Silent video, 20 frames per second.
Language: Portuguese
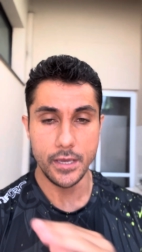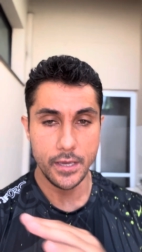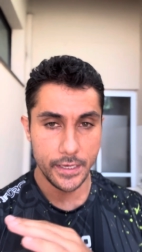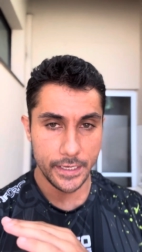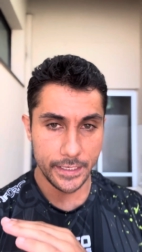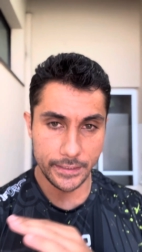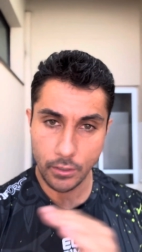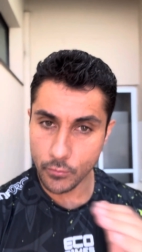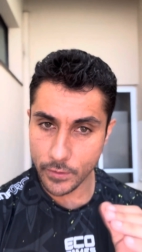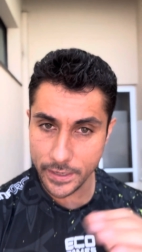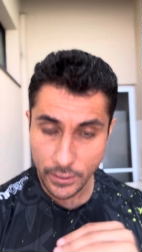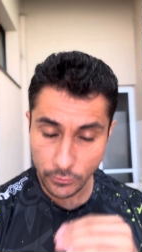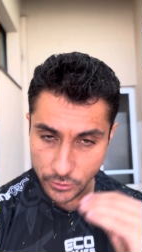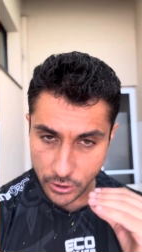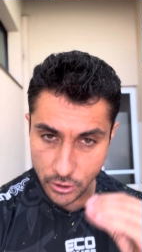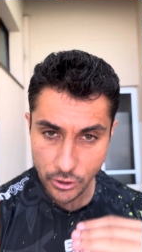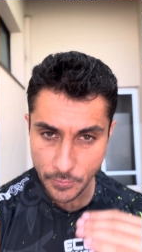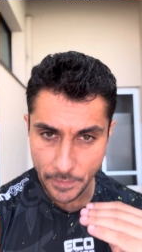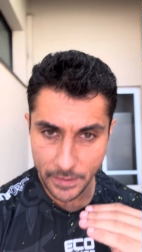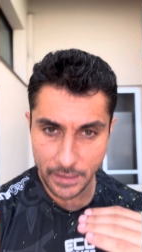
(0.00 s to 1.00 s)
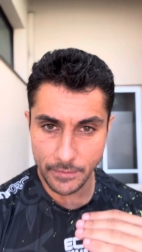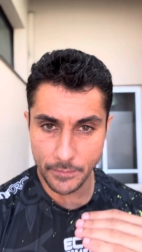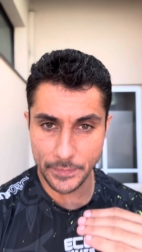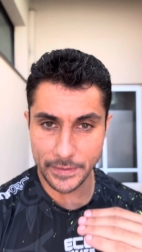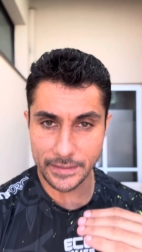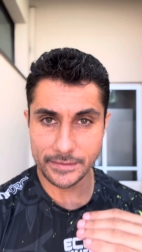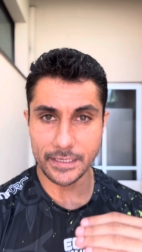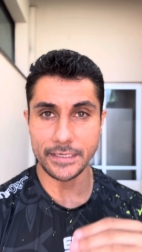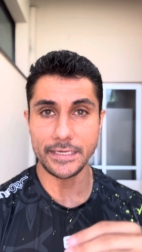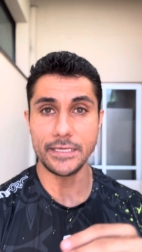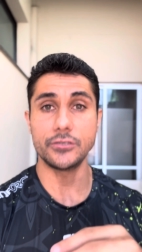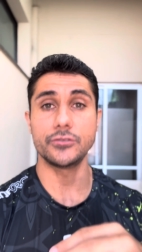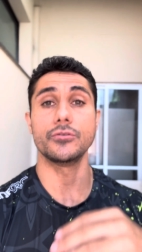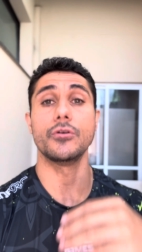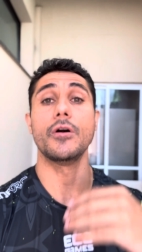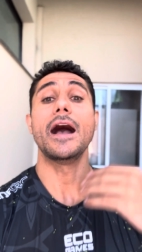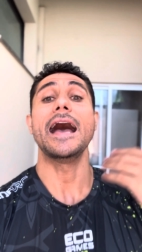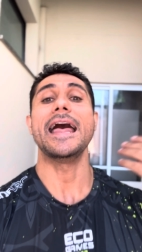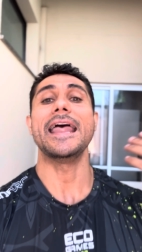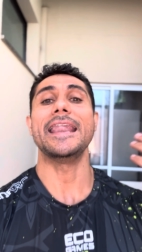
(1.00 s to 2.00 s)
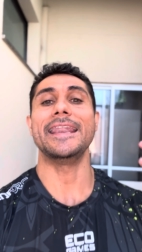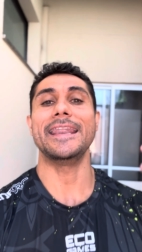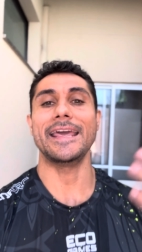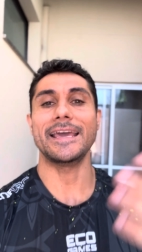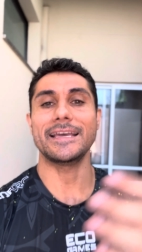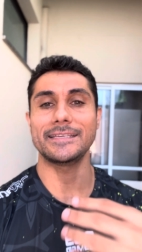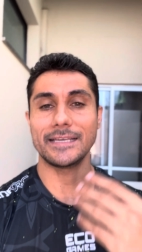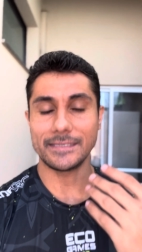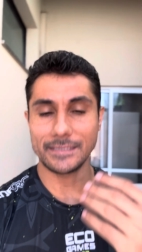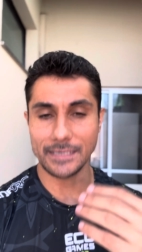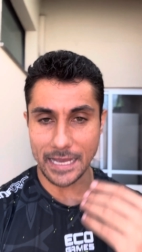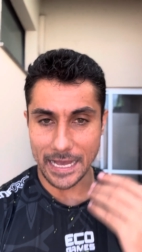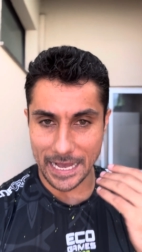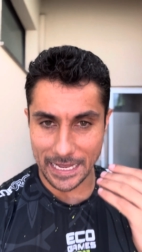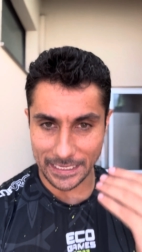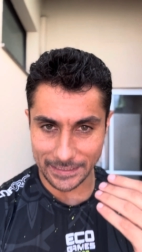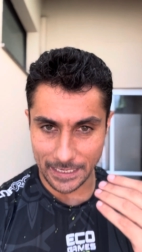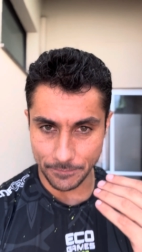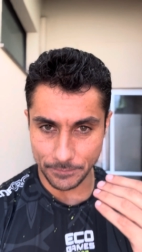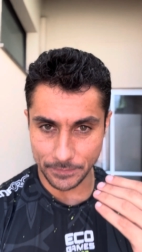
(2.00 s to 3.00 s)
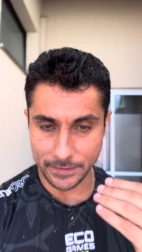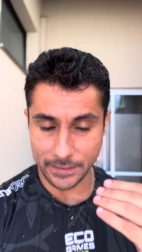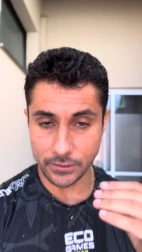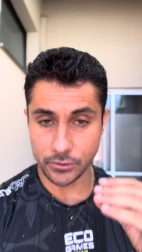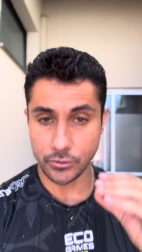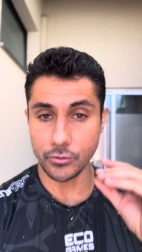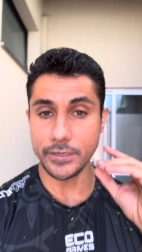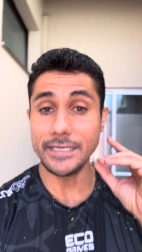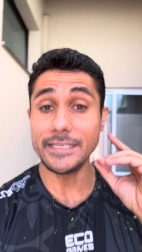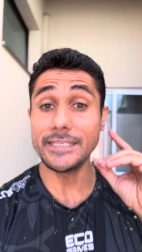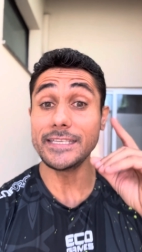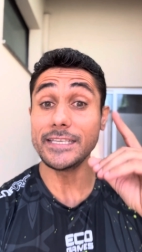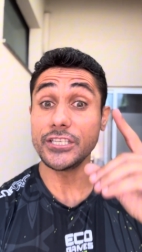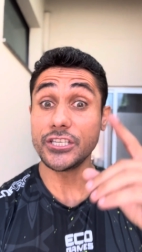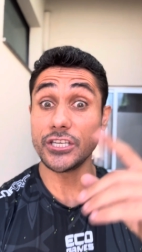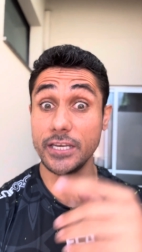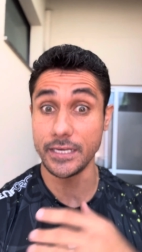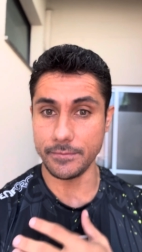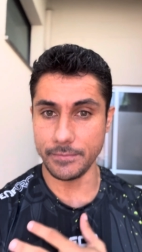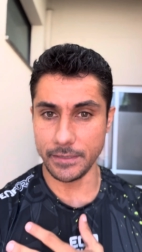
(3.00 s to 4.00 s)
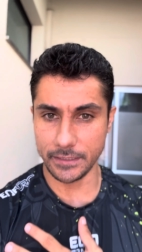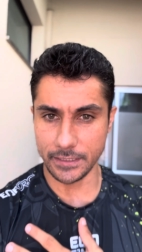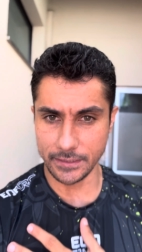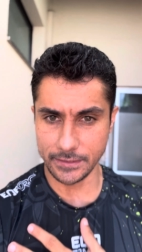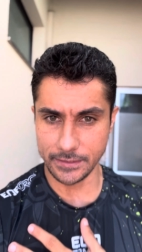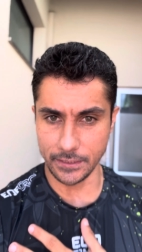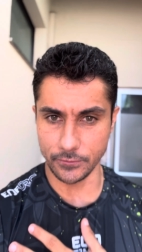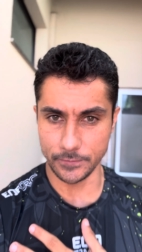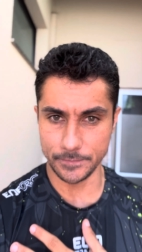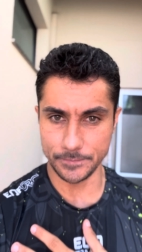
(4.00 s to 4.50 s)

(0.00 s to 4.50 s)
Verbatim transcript: Então eu tenho que parar para pensar nisso, nessas adaptações de limitação.